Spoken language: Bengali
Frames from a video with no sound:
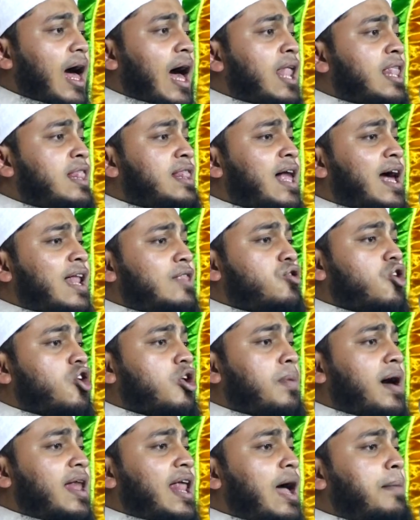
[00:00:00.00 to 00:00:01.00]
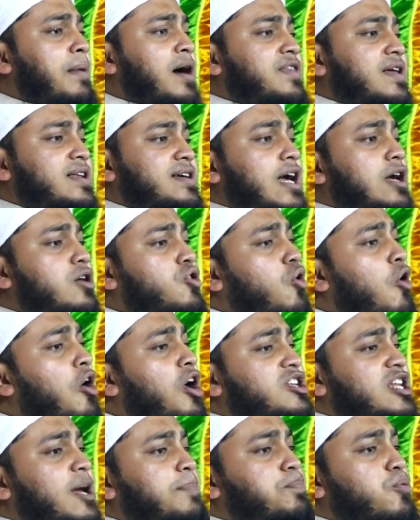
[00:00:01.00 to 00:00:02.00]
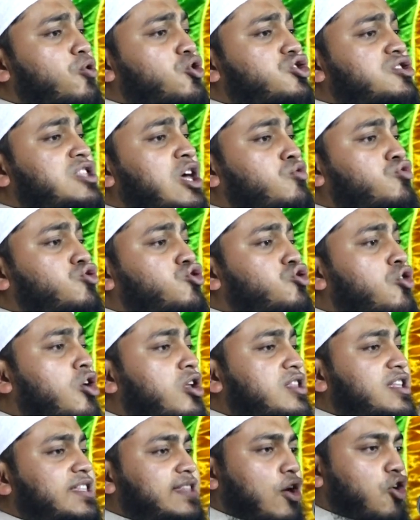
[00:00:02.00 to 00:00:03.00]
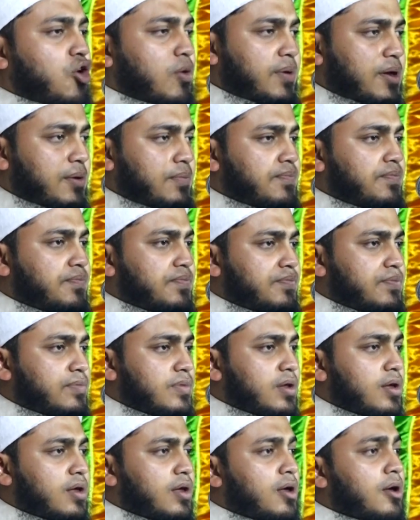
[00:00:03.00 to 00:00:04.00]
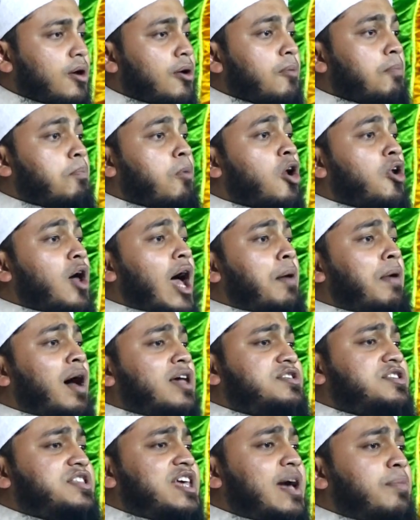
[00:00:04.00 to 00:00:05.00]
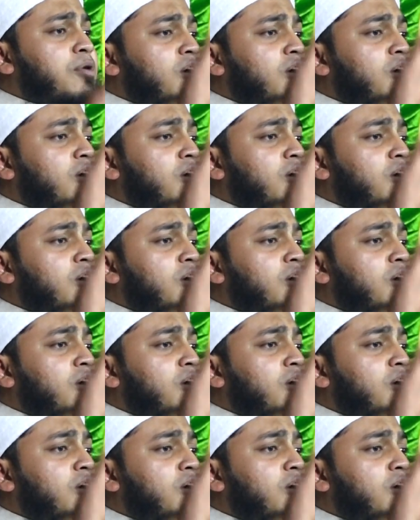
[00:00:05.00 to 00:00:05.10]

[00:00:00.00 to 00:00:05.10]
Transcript: আল্লাহর দরবারে আমাদেরকে কয়টা প্রশ্নের উত্তর দিতে হবে বড় আওয়াজ দিয়ে